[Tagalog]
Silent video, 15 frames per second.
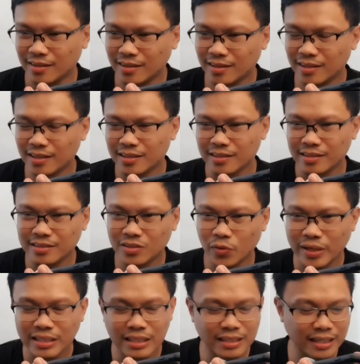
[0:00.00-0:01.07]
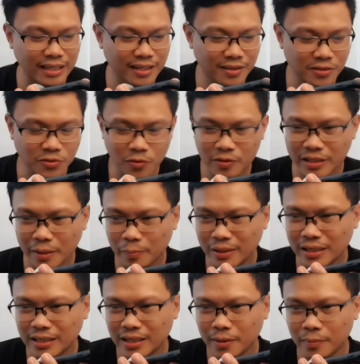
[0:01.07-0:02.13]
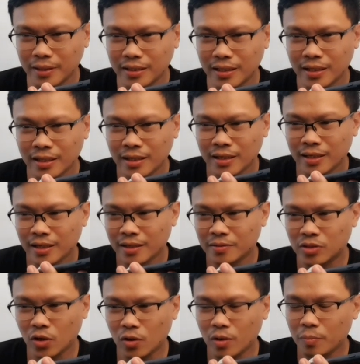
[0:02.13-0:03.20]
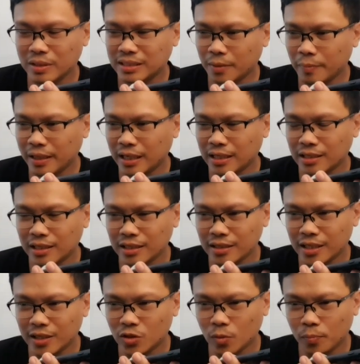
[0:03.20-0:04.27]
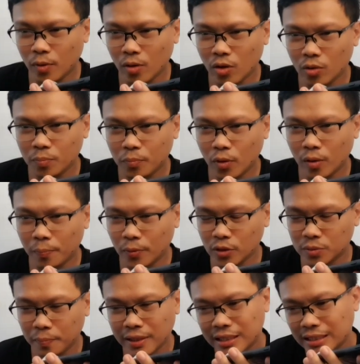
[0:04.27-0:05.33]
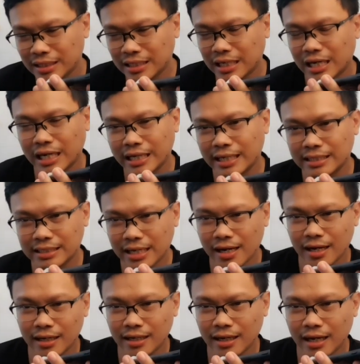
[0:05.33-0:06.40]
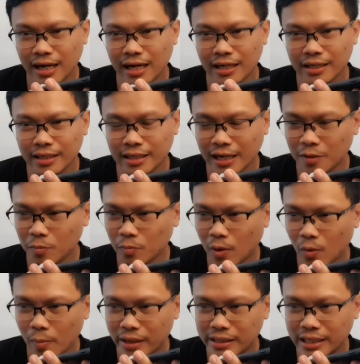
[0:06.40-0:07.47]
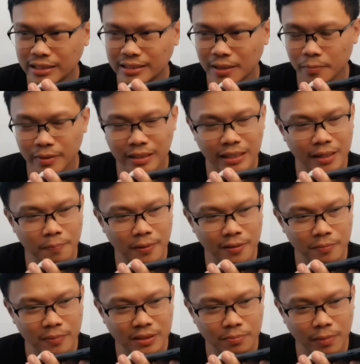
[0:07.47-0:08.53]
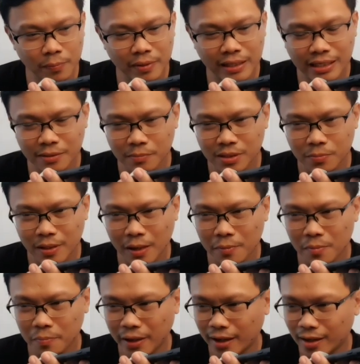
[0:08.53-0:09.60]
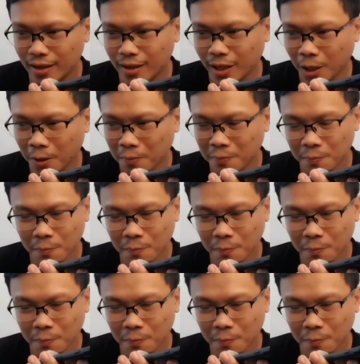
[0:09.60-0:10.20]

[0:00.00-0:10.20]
Ah, 23 abo, years old ka pa lang naman eh. Abo, so, abo. ibig sabihin, hindi ito po on purpose. Pag hindi na kaya, saka ka lang aakyat. Ayaw mo ba umakyat? Sabi nila, pag mas mabigat, mas maraming pera eh.